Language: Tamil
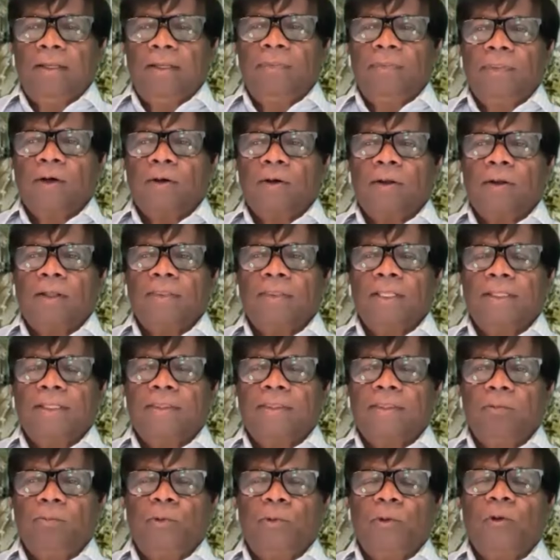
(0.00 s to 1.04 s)
இந்த அந்த
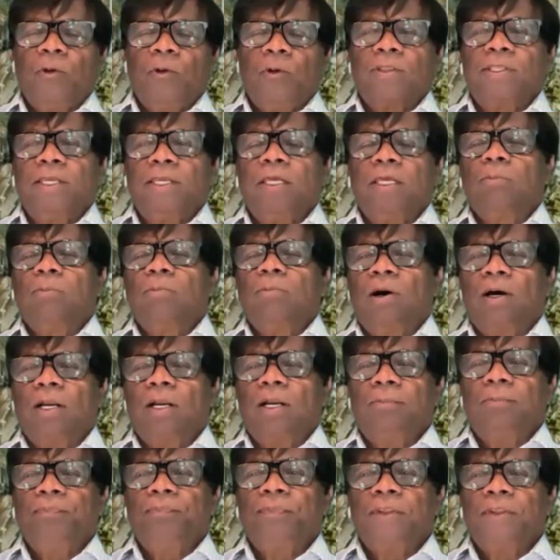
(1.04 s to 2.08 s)
இப்படி ஒரு
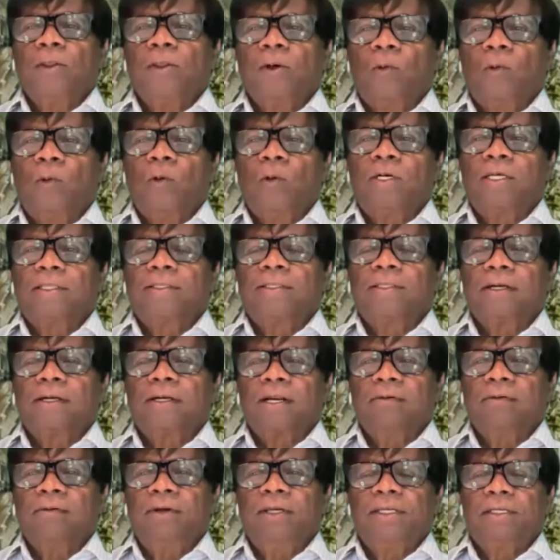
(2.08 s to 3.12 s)
தீர்மானம் இந்த கூட்டத்தில்
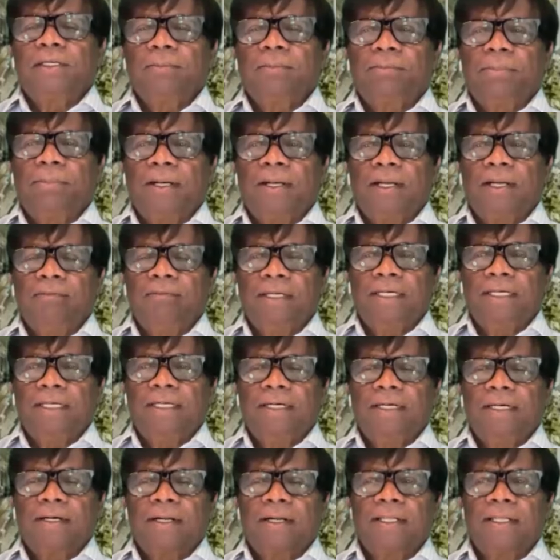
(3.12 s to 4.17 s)

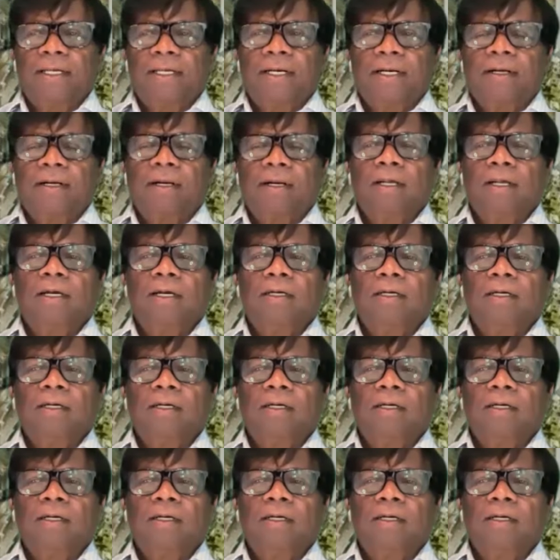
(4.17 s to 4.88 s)
நிறைவேற்றப்படவிருக்கின்றது என்ற